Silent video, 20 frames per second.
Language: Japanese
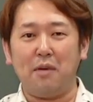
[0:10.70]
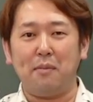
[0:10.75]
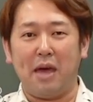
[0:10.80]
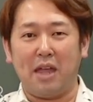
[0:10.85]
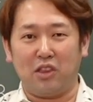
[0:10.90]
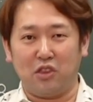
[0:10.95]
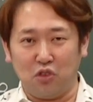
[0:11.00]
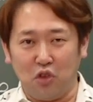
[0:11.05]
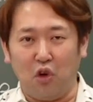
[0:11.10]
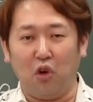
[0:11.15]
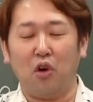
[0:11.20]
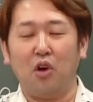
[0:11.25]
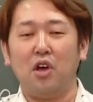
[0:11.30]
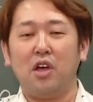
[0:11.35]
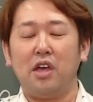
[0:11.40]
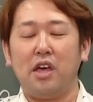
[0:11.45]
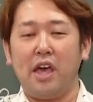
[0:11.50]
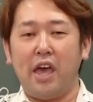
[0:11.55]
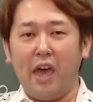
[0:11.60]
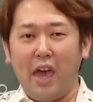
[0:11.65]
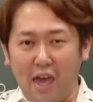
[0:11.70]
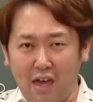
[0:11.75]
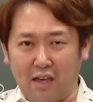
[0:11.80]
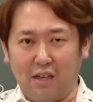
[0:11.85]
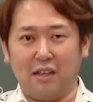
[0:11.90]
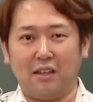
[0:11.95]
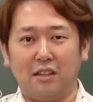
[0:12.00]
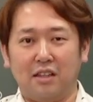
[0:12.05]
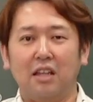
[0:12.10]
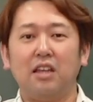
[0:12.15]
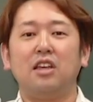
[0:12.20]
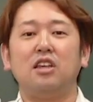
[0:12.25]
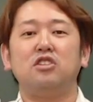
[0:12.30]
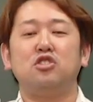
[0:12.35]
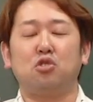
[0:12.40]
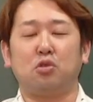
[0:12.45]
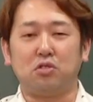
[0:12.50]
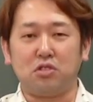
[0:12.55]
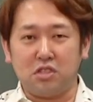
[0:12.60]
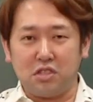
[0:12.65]
面の円、
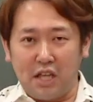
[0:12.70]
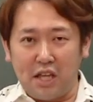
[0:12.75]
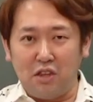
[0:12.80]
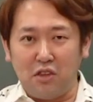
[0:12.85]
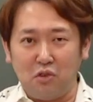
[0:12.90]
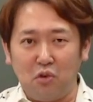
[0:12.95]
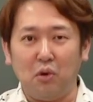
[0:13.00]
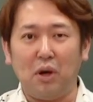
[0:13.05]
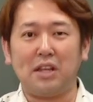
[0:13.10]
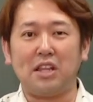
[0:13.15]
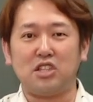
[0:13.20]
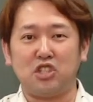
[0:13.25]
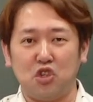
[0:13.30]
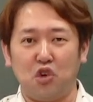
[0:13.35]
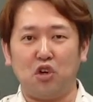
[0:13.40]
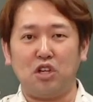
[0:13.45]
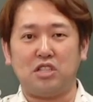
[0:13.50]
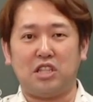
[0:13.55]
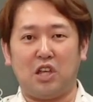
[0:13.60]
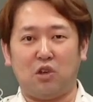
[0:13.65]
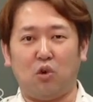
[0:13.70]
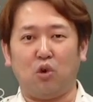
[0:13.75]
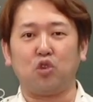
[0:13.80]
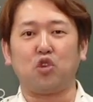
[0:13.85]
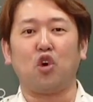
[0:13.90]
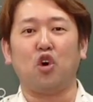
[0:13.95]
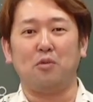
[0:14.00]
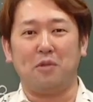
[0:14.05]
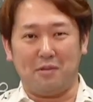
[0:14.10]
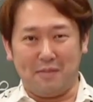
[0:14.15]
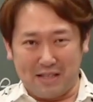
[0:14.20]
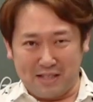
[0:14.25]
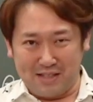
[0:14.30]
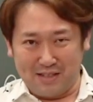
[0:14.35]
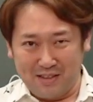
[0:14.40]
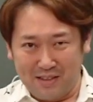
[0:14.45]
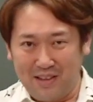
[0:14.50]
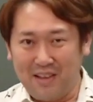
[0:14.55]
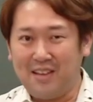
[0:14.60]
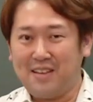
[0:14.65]
直線のお話をしていこうと思いま
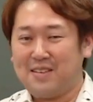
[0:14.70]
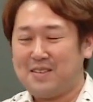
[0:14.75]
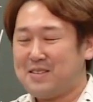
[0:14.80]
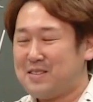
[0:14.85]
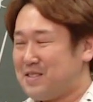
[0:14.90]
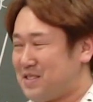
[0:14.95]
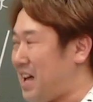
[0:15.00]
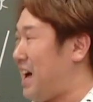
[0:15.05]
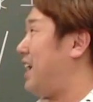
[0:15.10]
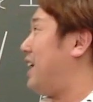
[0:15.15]
す。さ